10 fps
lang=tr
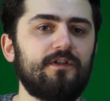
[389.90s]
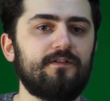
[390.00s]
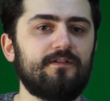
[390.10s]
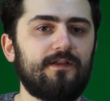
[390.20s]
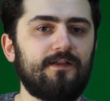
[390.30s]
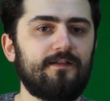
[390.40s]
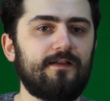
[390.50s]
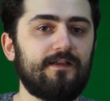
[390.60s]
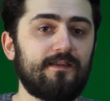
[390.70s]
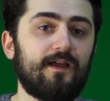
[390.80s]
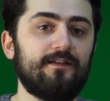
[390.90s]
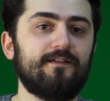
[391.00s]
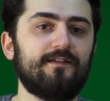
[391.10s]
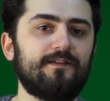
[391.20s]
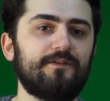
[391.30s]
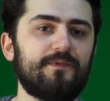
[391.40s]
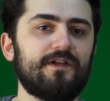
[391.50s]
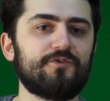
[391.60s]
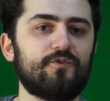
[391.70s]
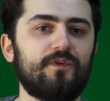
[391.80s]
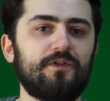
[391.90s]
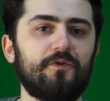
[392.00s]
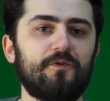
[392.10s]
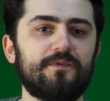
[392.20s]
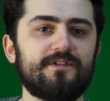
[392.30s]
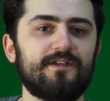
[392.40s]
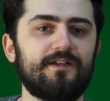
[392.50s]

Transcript: yanında kendine de biraz güvenin olması